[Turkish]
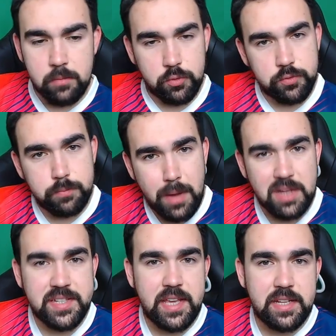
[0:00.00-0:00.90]
Bu
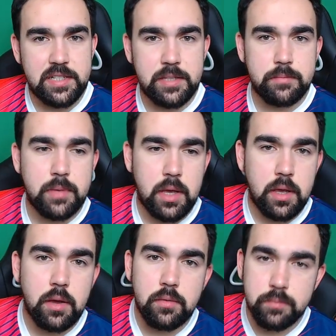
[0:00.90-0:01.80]
mağazaya girdim ve
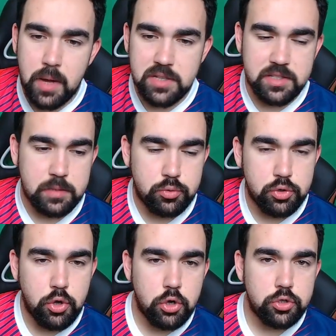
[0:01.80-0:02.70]
mağazada
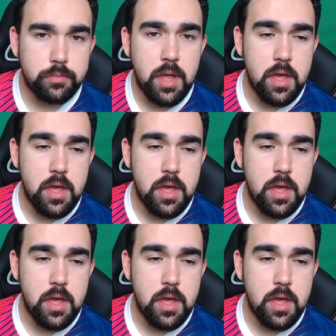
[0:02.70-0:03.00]
bunu gördüm.